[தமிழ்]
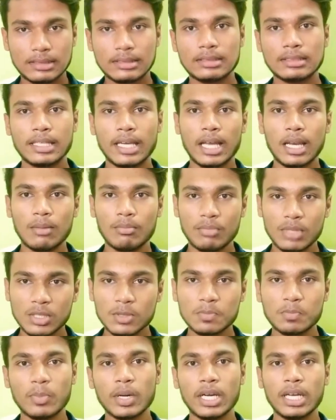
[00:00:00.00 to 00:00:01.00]
சேலை
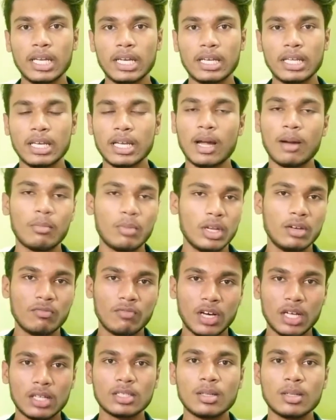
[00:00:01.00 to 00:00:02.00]
மிஸ் பண்ணிட்டீங்க
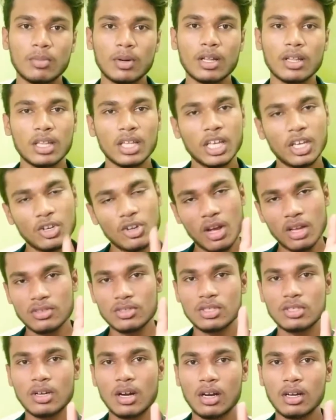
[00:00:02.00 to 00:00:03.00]
அப்படின்னு வருத்தப்படாதீங்க இன்னும்
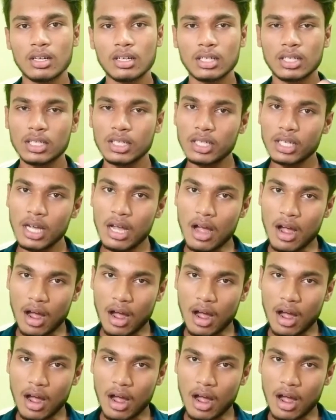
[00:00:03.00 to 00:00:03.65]
அஞ்சு நாள் இருக்குது